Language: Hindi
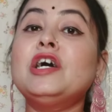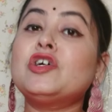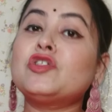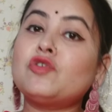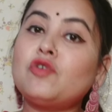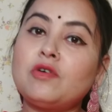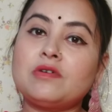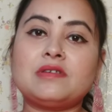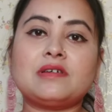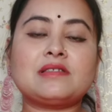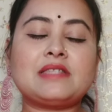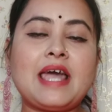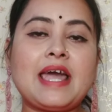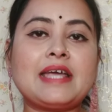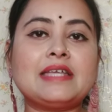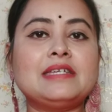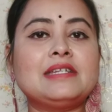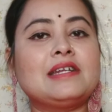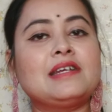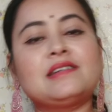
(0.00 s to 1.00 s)
तो हो सकता है
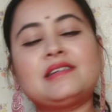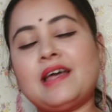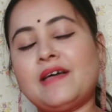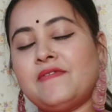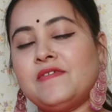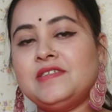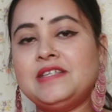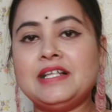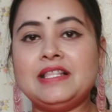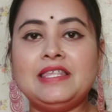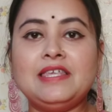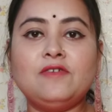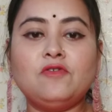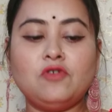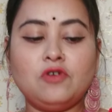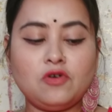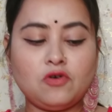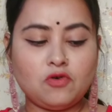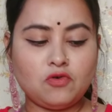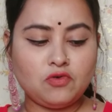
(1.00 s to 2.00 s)
कि जिनकी शादी जल्दी
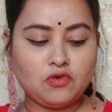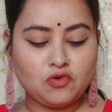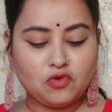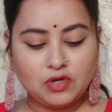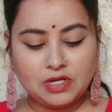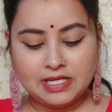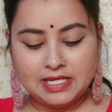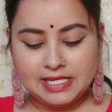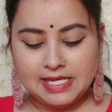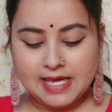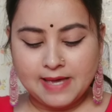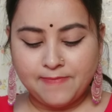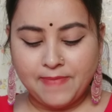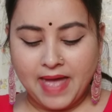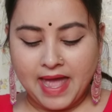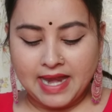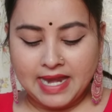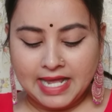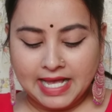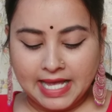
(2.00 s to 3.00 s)
हुई हो उनको ये
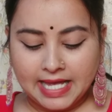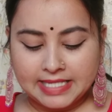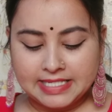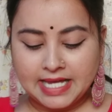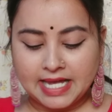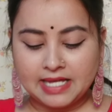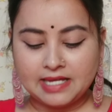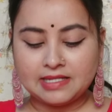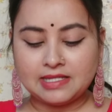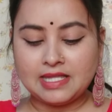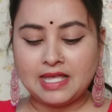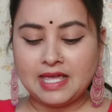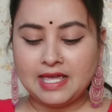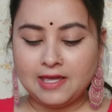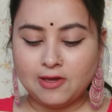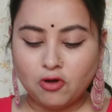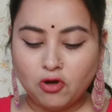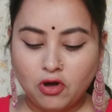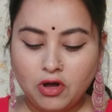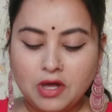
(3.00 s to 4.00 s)
पहनने की इजाज़त
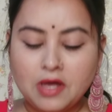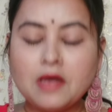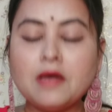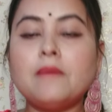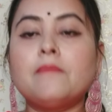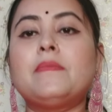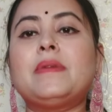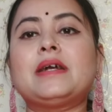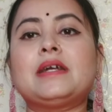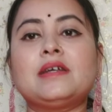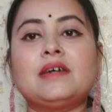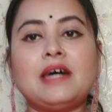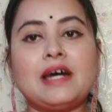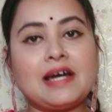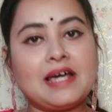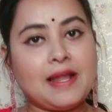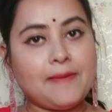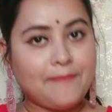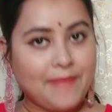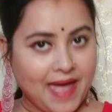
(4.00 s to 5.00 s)
नहीं हो बट
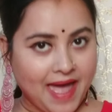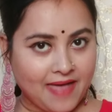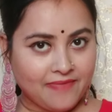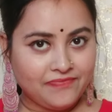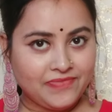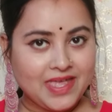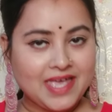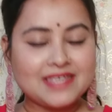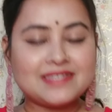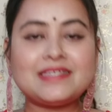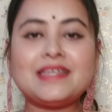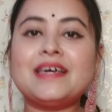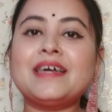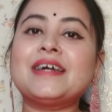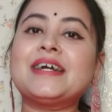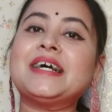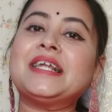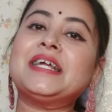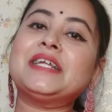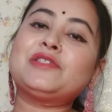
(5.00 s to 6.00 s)
अगर आप पहनते हैं इस तरह के
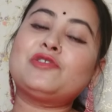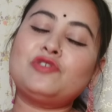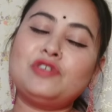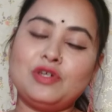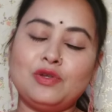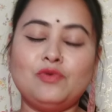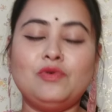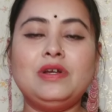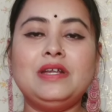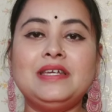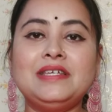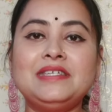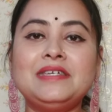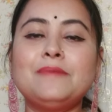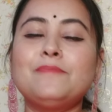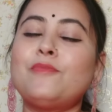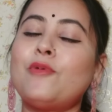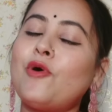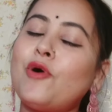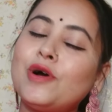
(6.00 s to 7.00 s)
कलर्स तो ज़रूर लीजिए
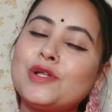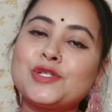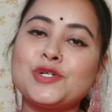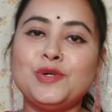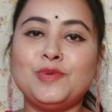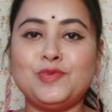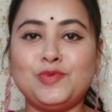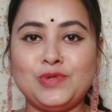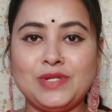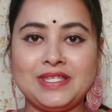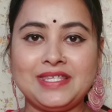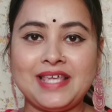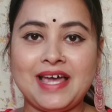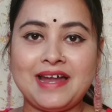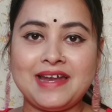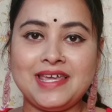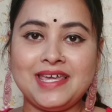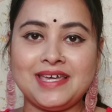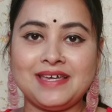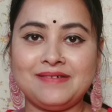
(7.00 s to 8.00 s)
बहुत खूबसूरत
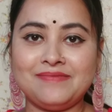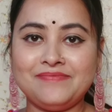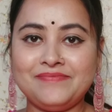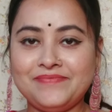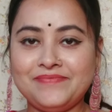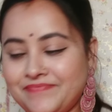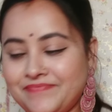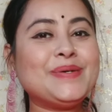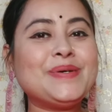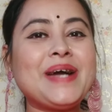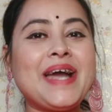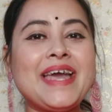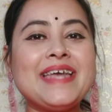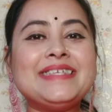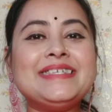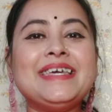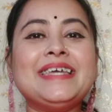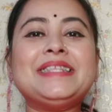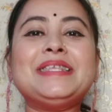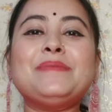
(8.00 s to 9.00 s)
साड़ी है गाइज
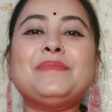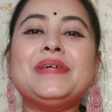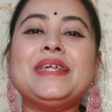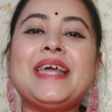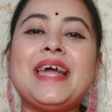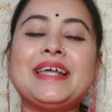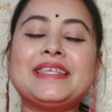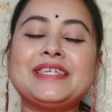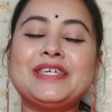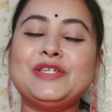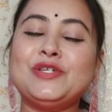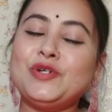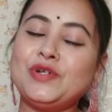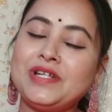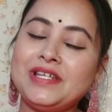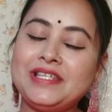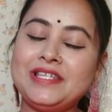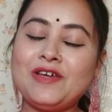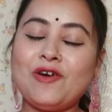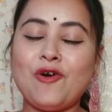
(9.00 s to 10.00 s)
ये थी मेरी आज की
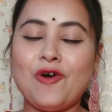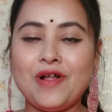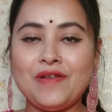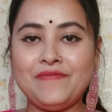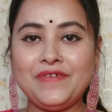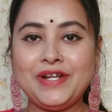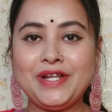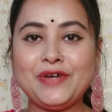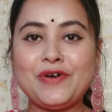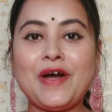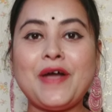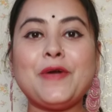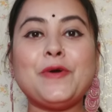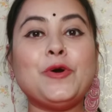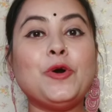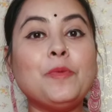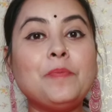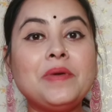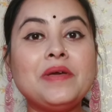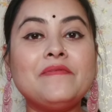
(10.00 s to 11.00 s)
छोटी सी हॉल वीडियो आई
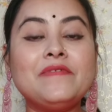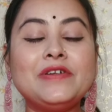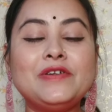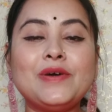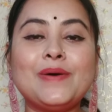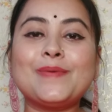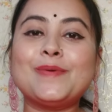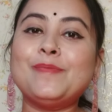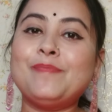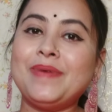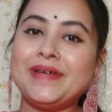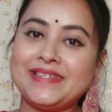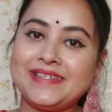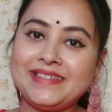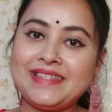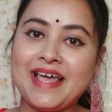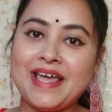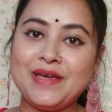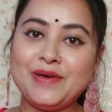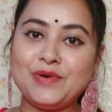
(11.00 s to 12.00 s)
होप ये वीडियो आपको
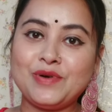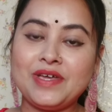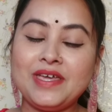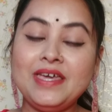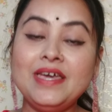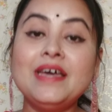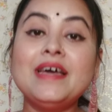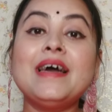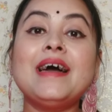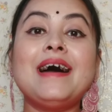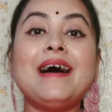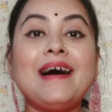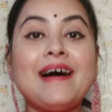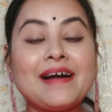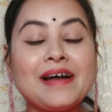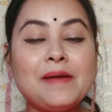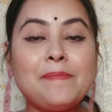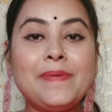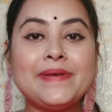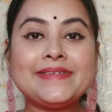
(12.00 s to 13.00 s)
पसंद आई होगी
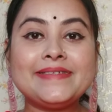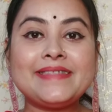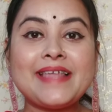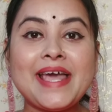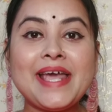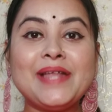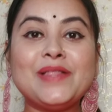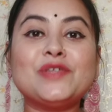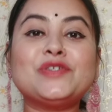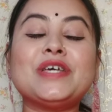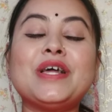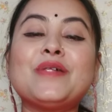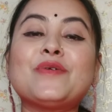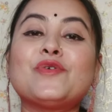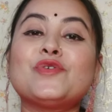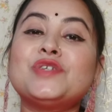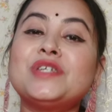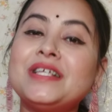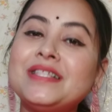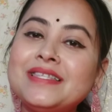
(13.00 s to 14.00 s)
अगर पसंद आई है तो चैनल
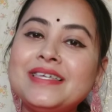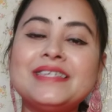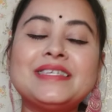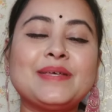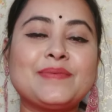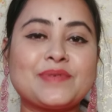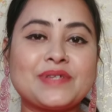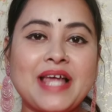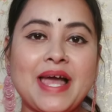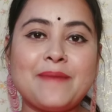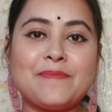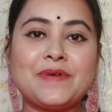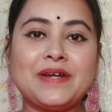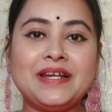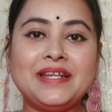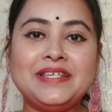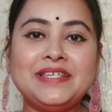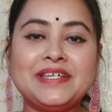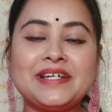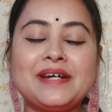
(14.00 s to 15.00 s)
को जल्दी सब्सक्राइब कर
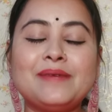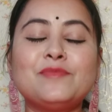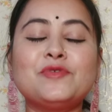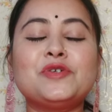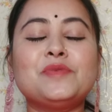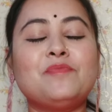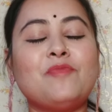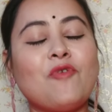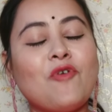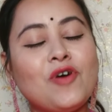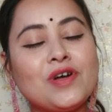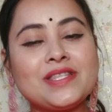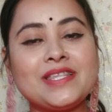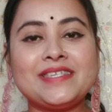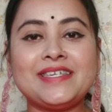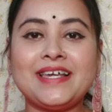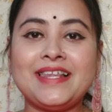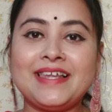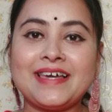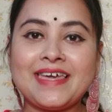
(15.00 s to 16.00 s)
लीजिएगा मुझे बहुत
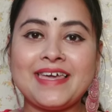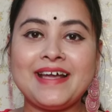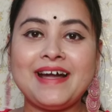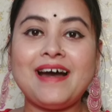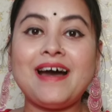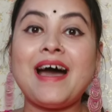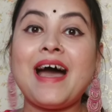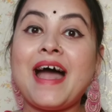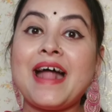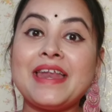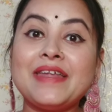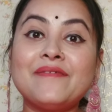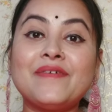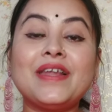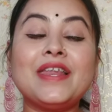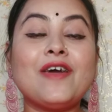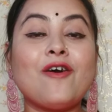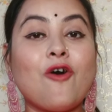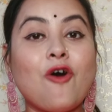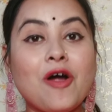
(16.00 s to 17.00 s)
अच्छा लगेगा आने
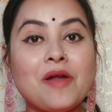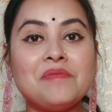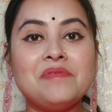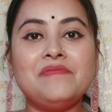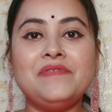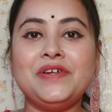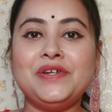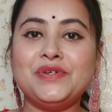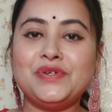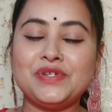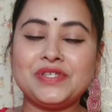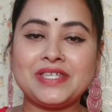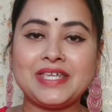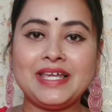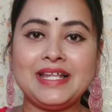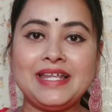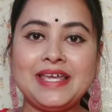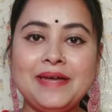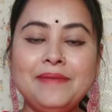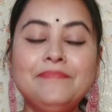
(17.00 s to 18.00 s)
वाले और भी वीडियोस के
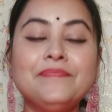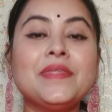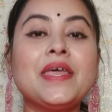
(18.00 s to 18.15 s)
लिए